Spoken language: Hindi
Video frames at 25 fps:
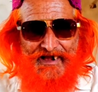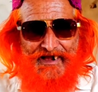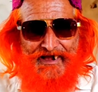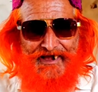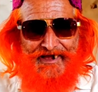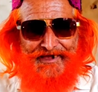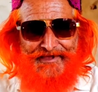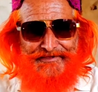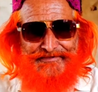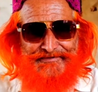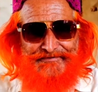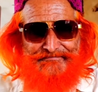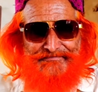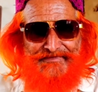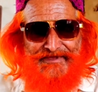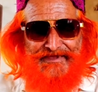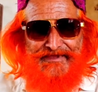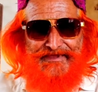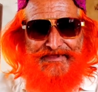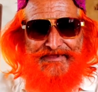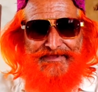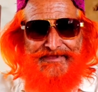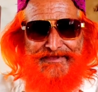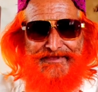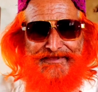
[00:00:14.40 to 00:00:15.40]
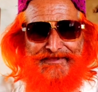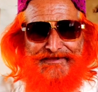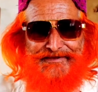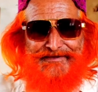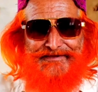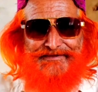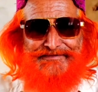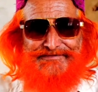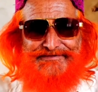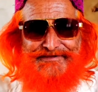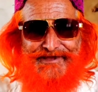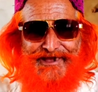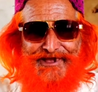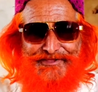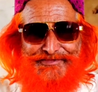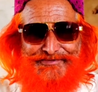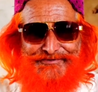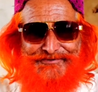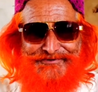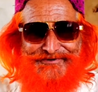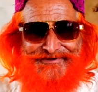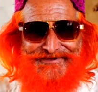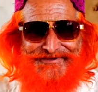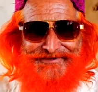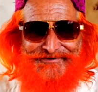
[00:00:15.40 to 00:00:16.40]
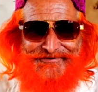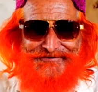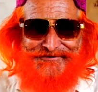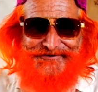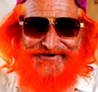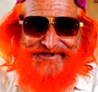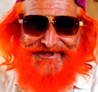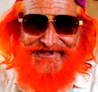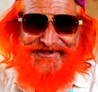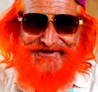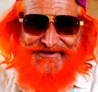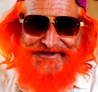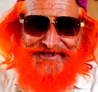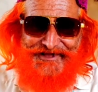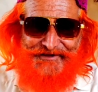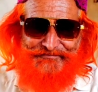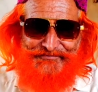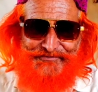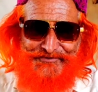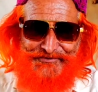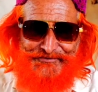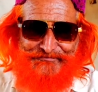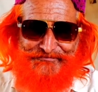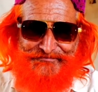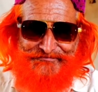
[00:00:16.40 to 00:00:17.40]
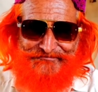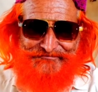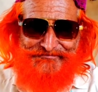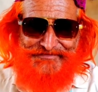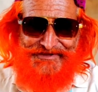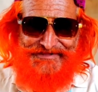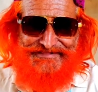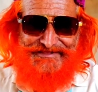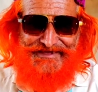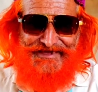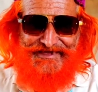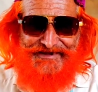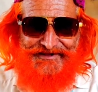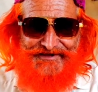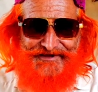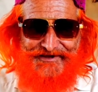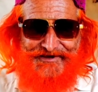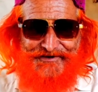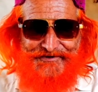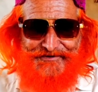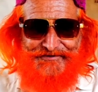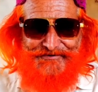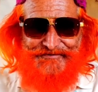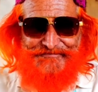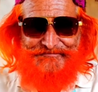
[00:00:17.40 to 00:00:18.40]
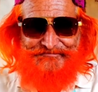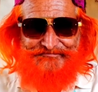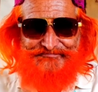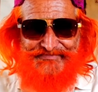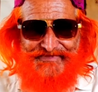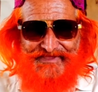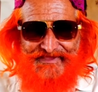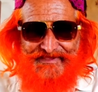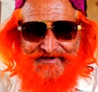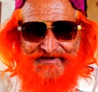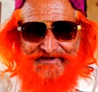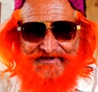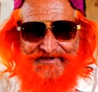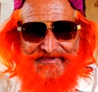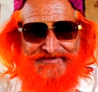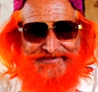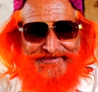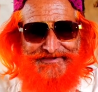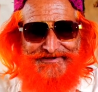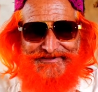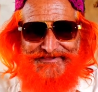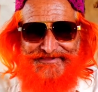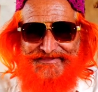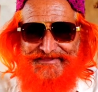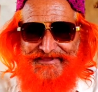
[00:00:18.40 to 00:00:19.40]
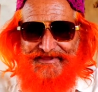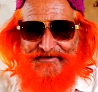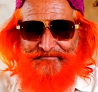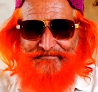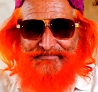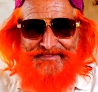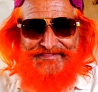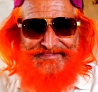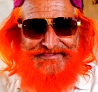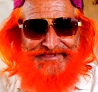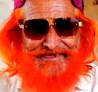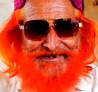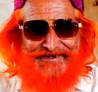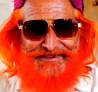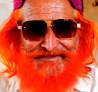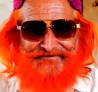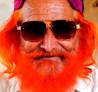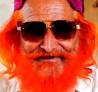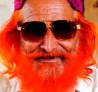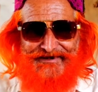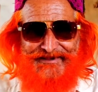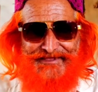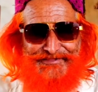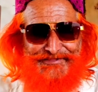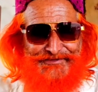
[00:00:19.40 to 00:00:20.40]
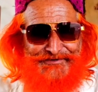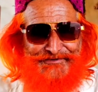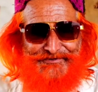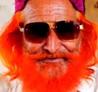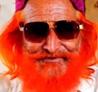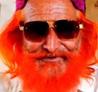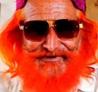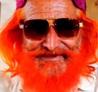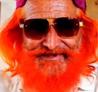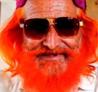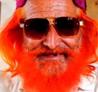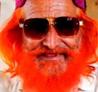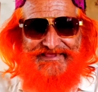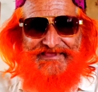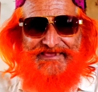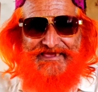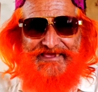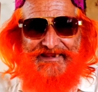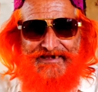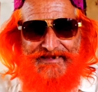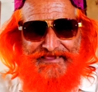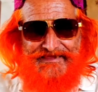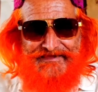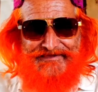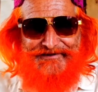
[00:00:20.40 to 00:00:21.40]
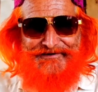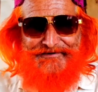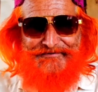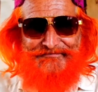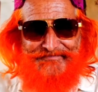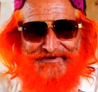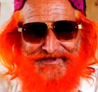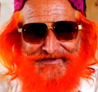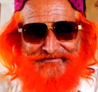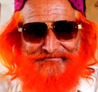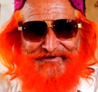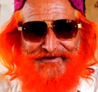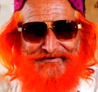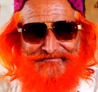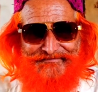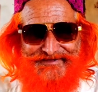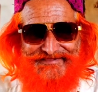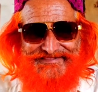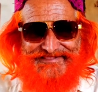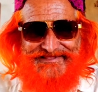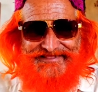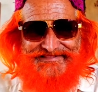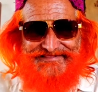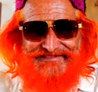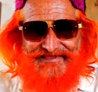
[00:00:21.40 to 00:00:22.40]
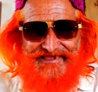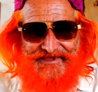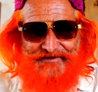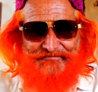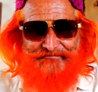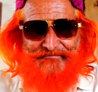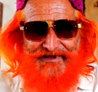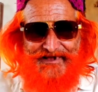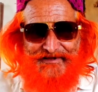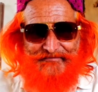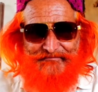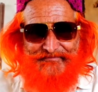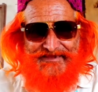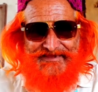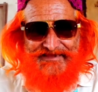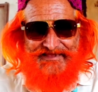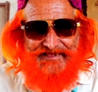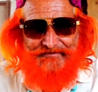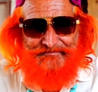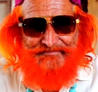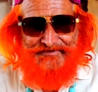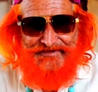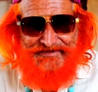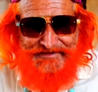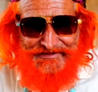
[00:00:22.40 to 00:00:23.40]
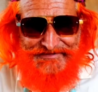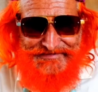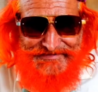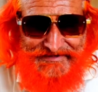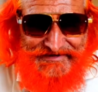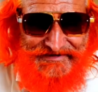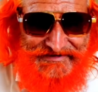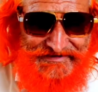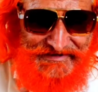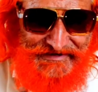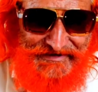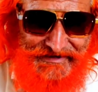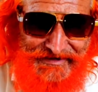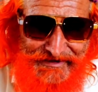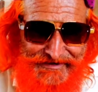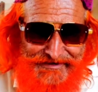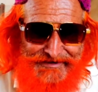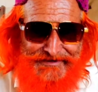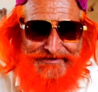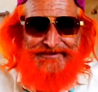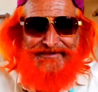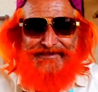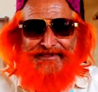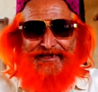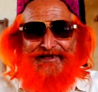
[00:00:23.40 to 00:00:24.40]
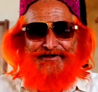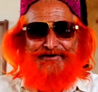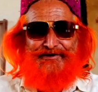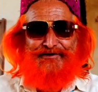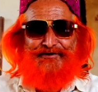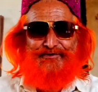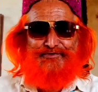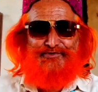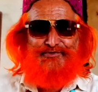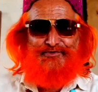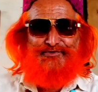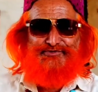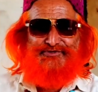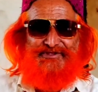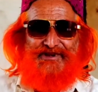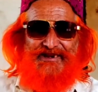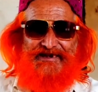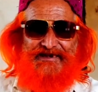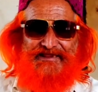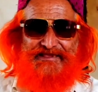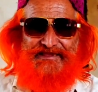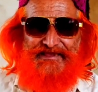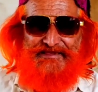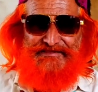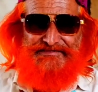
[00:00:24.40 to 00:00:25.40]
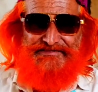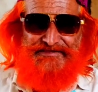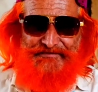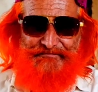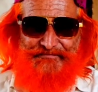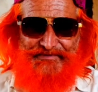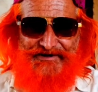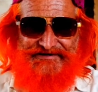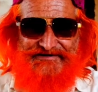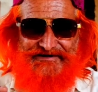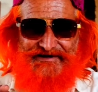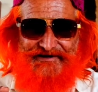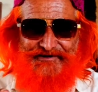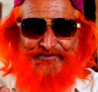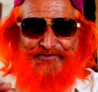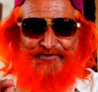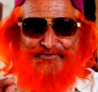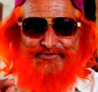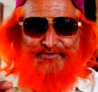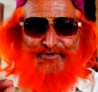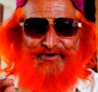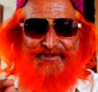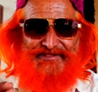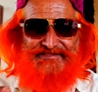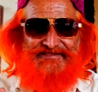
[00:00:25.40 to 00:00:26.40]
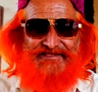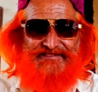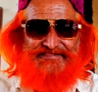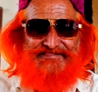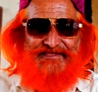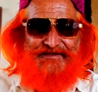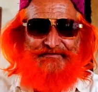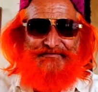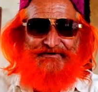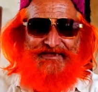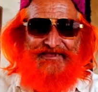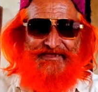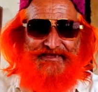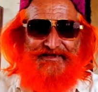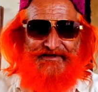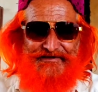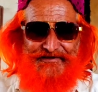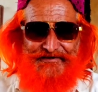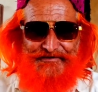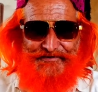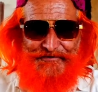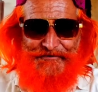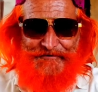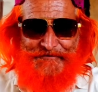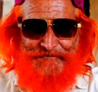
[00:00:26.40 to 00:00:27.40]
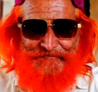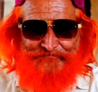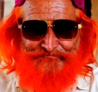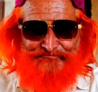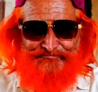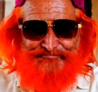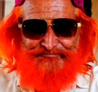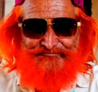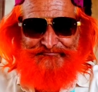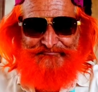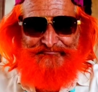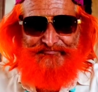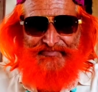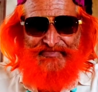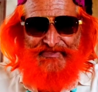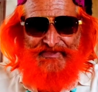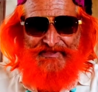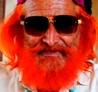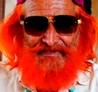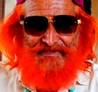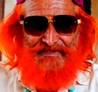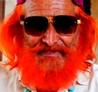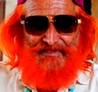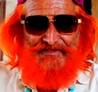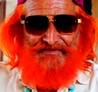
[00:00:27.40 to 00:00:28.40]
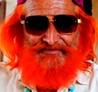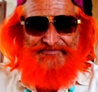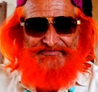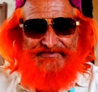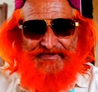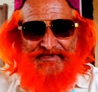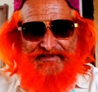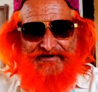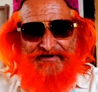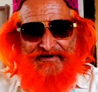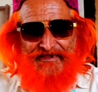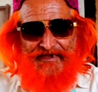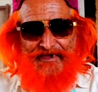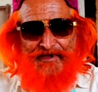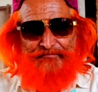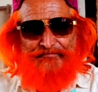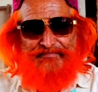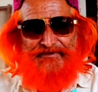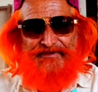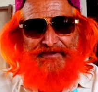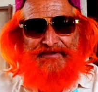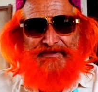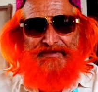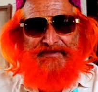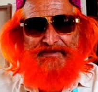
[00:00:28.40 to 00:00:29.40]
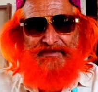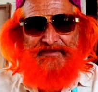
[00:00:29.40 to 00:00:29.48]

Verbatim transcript: आज मैं एक जादू की खुराक आपको बता रहा हूँ लेकिन ये बताने वाला तो कोई नहीं है लेकिन मामा बताता है मामे का भी कदर करा किया करो दूसरा नहीं है इसी बटन को थोड़ा सा दबाया करो सर अभी